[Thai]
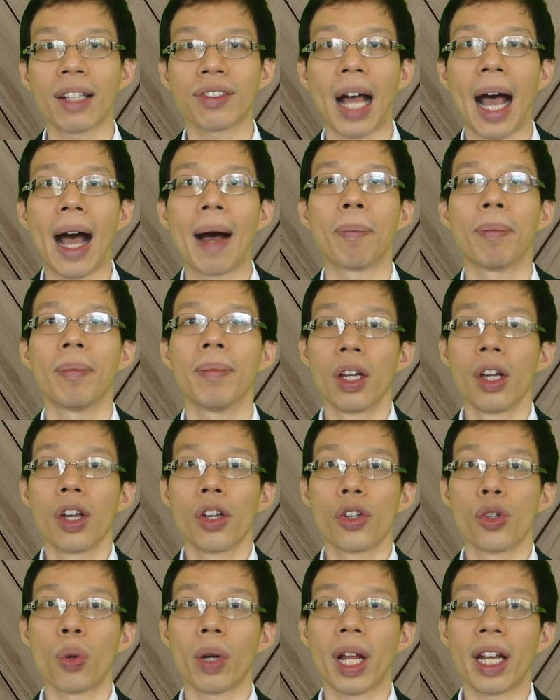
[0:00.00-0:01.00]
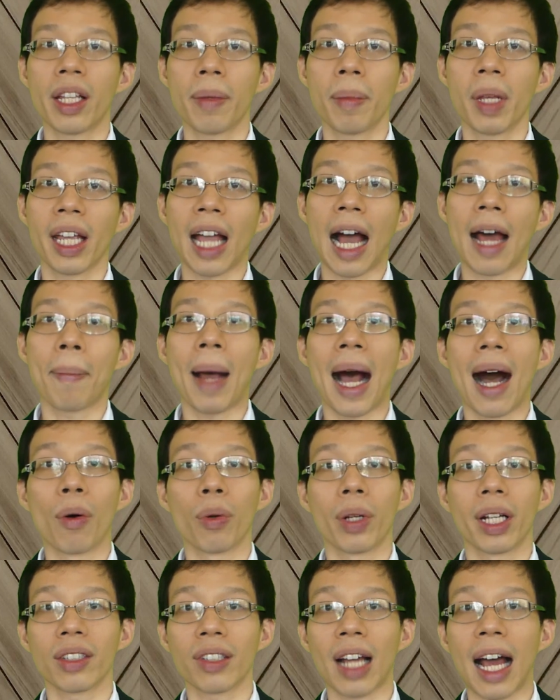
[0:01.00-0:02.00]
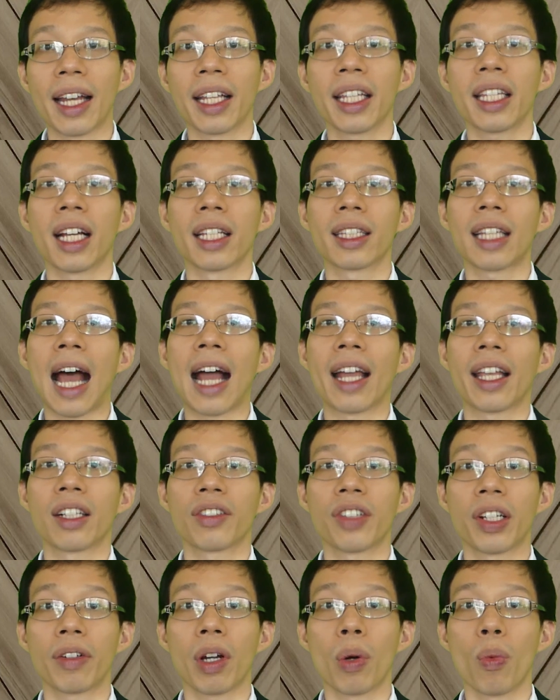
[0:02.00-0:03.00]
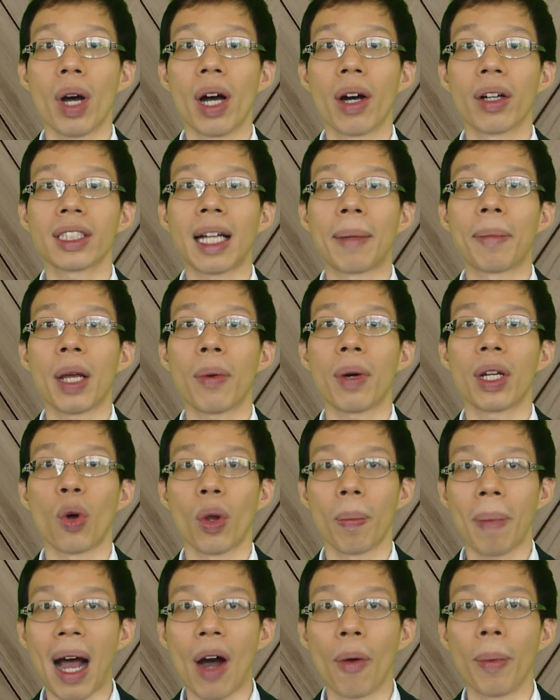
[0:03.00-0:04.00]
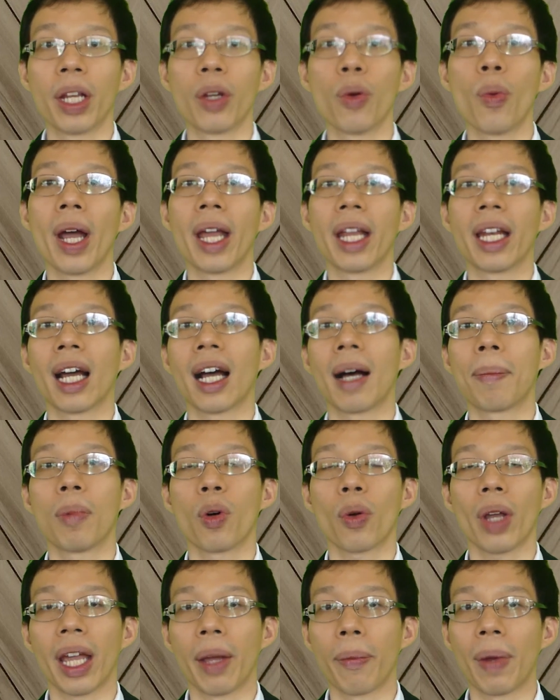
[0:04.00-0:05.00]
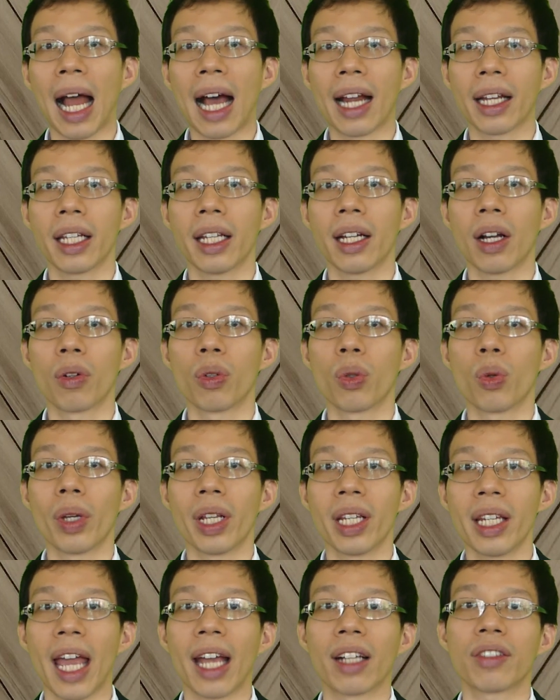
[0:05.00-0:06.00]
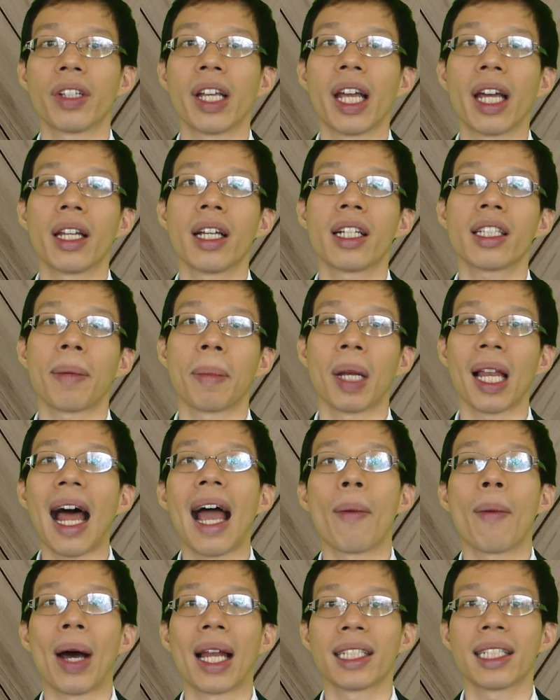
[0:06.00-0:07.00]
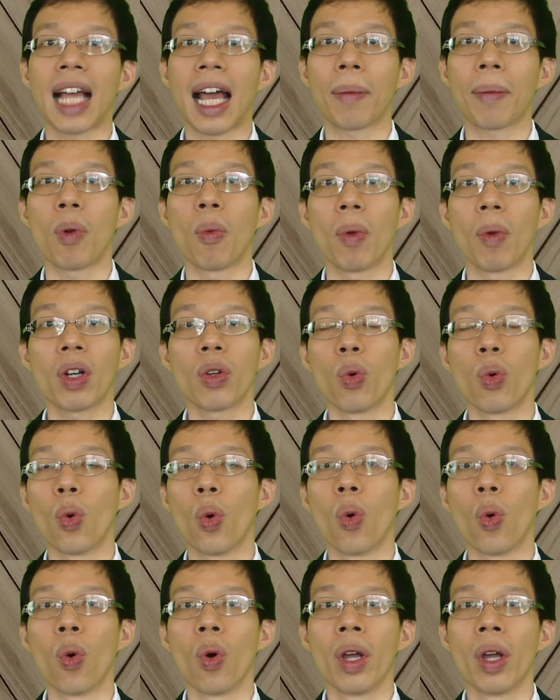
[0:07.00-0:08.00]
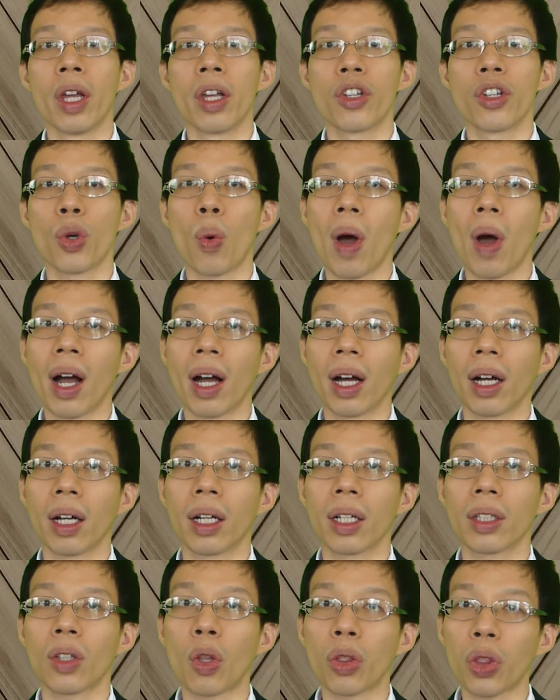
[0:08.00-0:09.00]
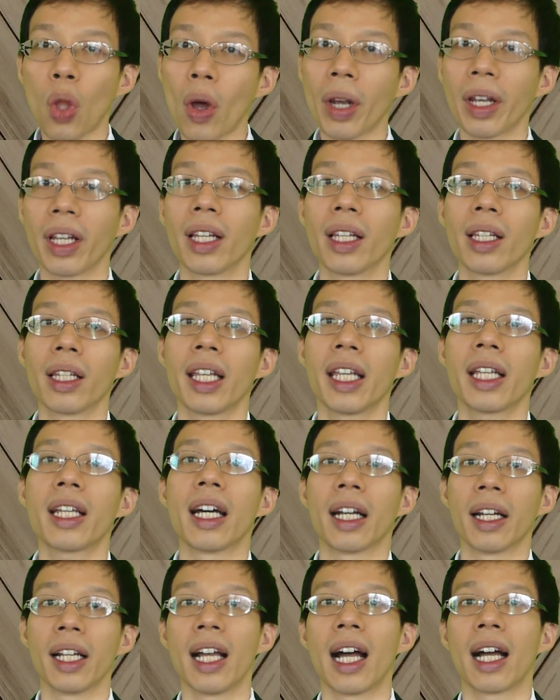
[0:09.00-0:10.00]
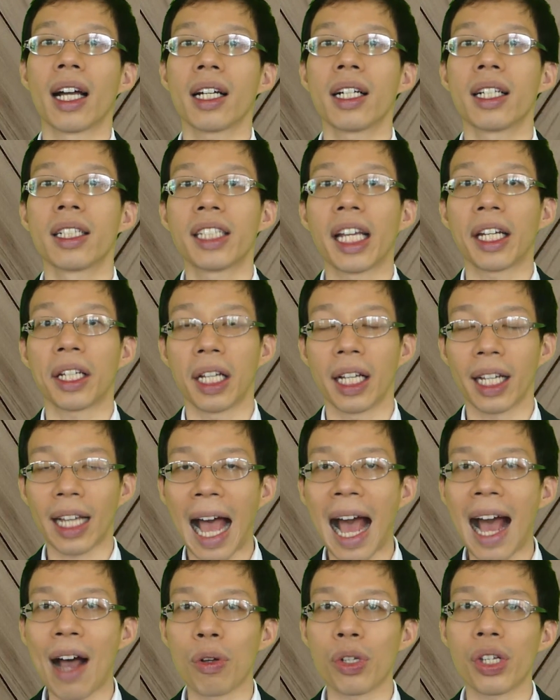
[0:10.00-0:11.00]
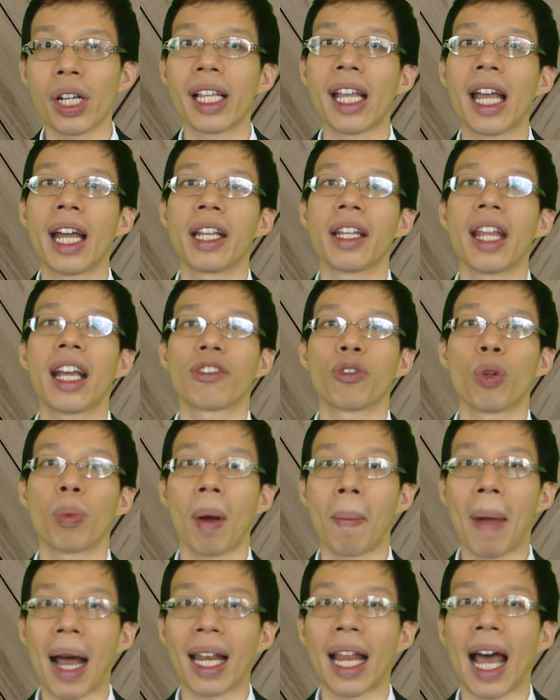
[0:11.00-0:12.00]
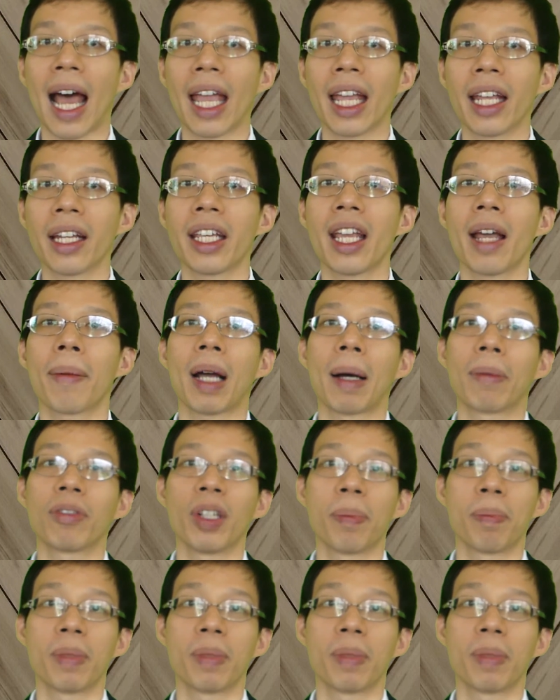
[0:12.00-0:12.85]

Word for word: 2553 ช่วงนั้นที่มีการเผาในสถานที่ต่าง ๆ อย่างเซ็นทรัลเวิร์ก็จำได้ว่าโดนเผาไปด้วยนะครับโอเค เวลาที่เราดูอินเด็กซ์เนี่ยเนื่องจากมันหลายวันจัดผมก็ดูช่วงต้นๆ ที่เกิดเรื่องก็คือ7งเเฉลี่ยอินเด็กซ์อยู่ประมาณไหน เทียบกับ